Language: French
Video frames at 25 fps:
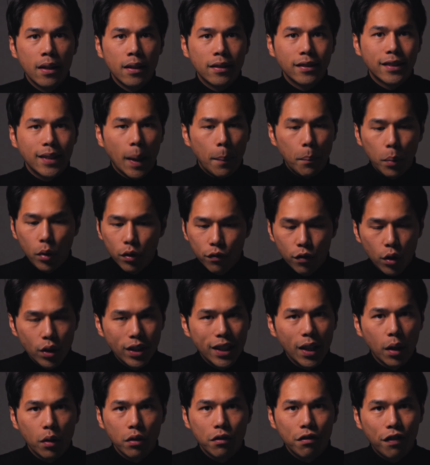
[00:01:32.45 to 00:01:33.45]
Ça peut
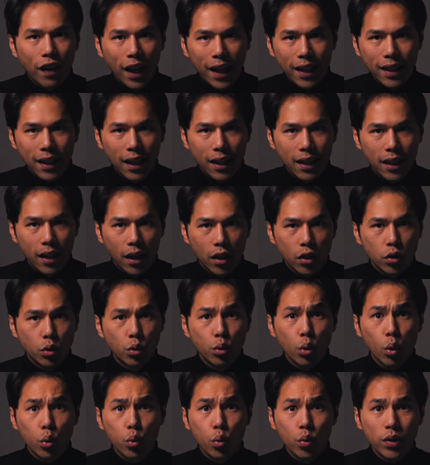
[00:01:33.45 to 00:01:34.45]
devenir une vraie galère,
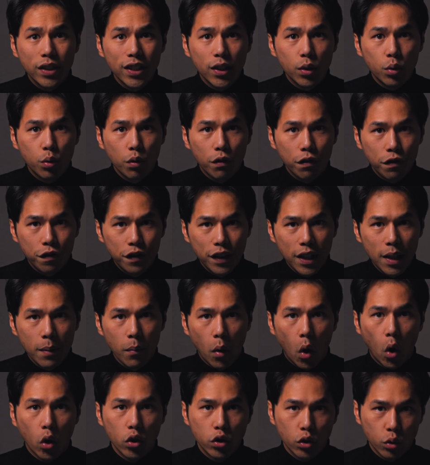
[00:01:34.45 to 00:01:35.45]
surtout si tu
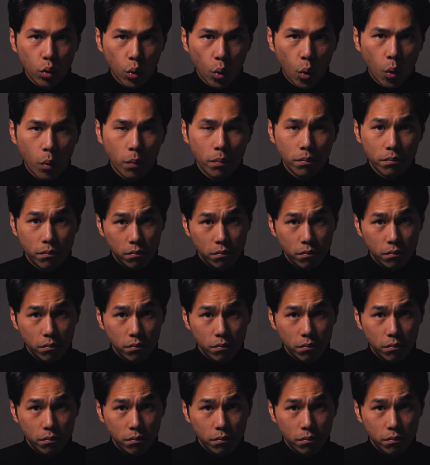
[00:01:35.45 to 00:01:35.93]
filmes en solo,